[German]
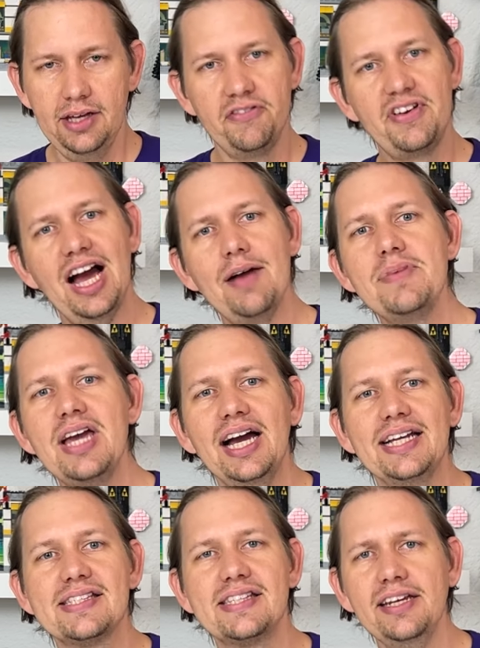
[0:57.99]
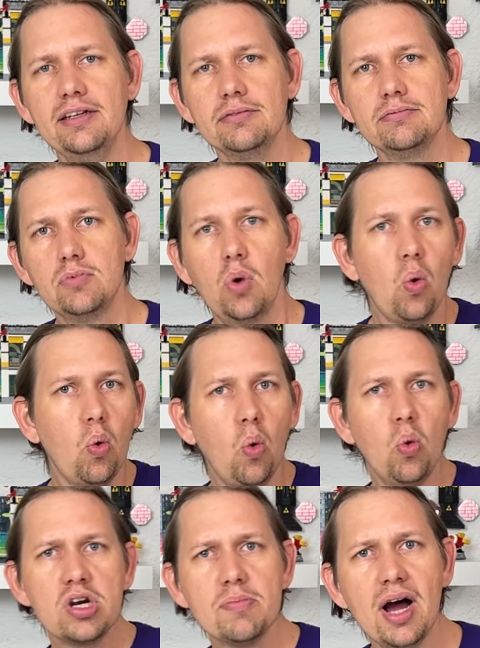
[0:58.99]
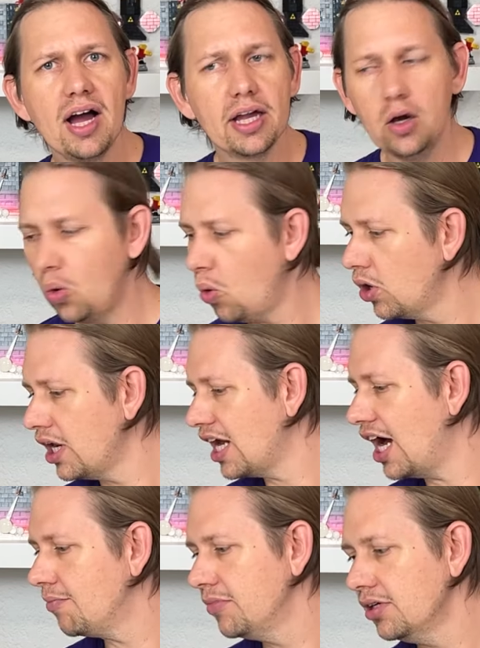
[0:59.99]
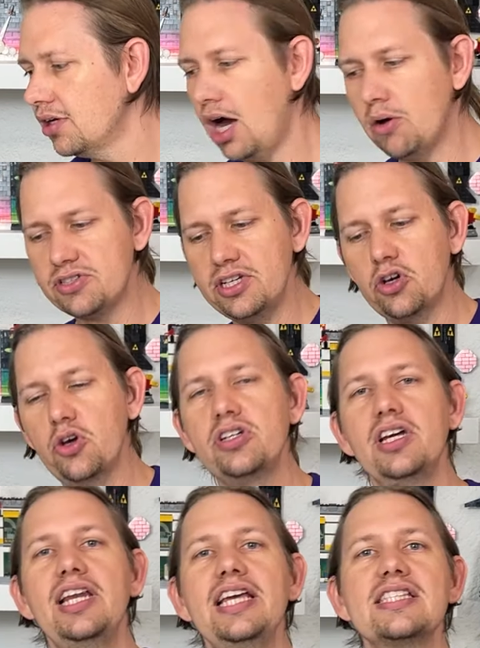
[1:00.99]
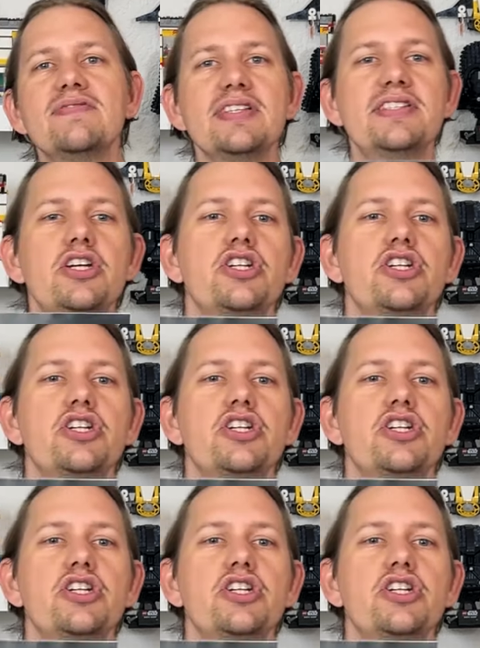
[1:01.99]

Wir haben hier ein Set ohne Marke, ohne Name, außer ihr könnt ja lesen, was hier